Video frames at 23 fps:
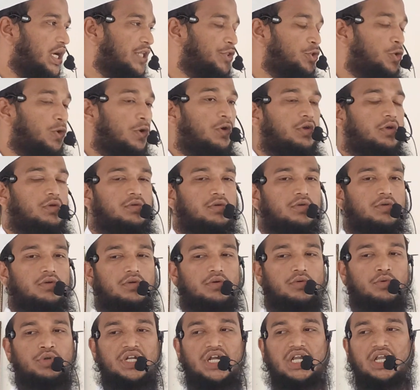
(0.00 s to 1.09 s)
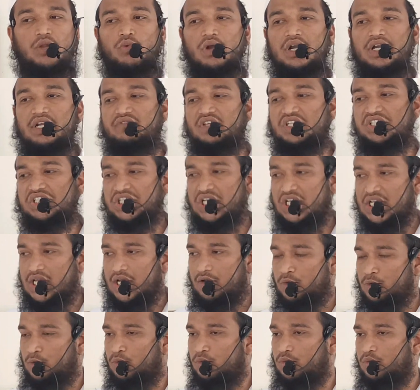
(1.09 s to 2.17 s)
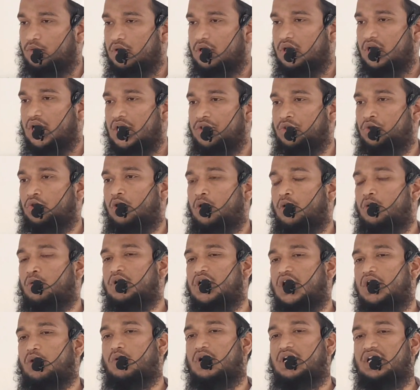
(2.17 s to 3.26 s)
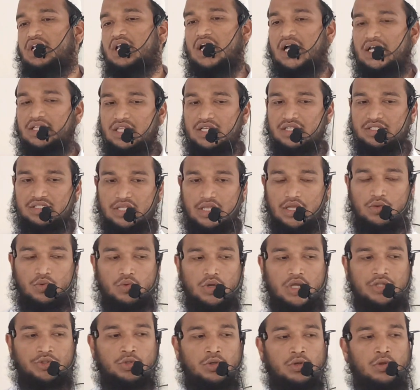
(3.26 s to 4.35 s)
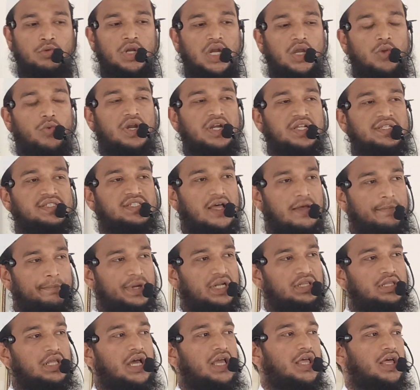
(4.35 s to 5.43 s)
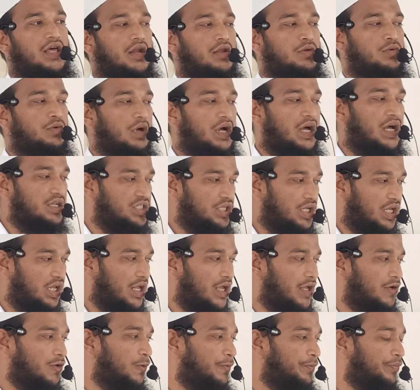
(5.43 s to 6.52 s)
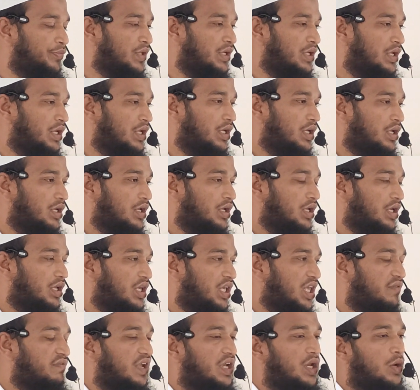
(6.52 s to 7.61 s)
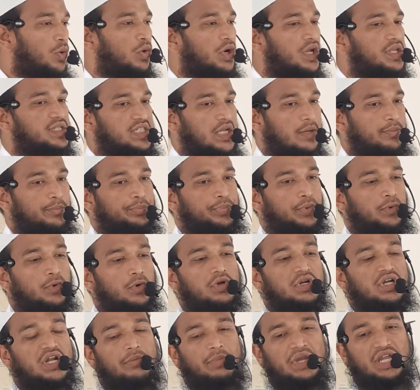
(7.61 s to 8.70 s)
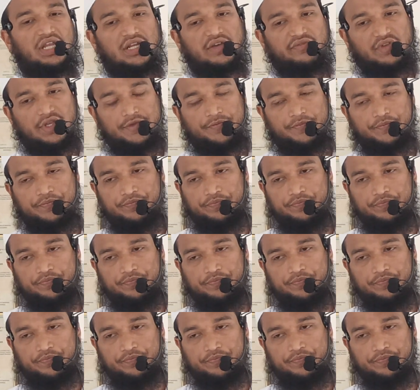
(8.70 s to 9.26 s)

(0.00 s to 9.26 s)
అందులో ఉన్నటువంటి విషయాలు అందులో ఉన్నటువంటి ఆదేశాలు అందులో ఉన్నటువంటి సాంప్రదాయాలు ఆచారాలు ఇవన్నీ కూడా సంపూర్ణమైనవి